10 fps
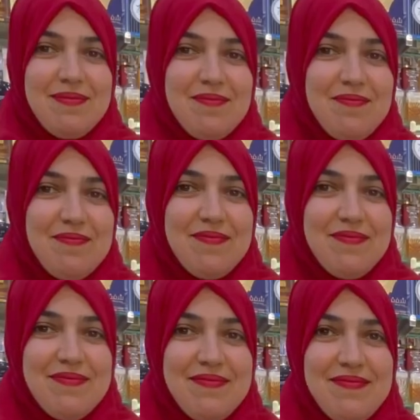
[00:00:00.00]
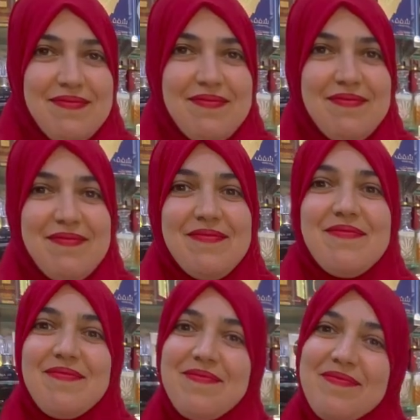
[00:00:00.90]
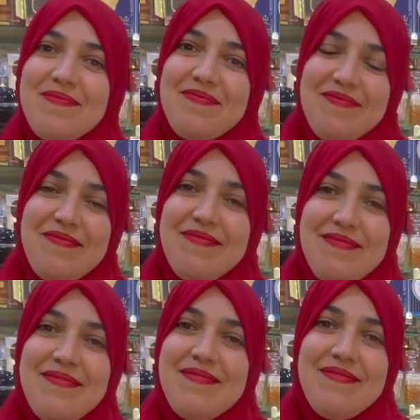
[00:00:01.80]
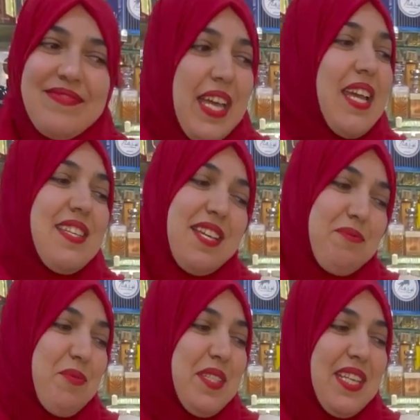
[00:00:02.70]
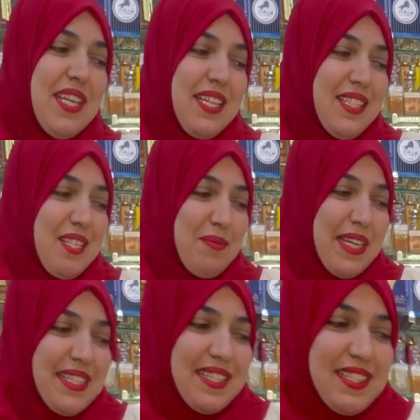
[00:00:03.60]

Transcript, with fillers: كريمه باقي ما ساليناش باقي حنا في الالات آه، شنو غندوز دابا هذه اللي بقات لينا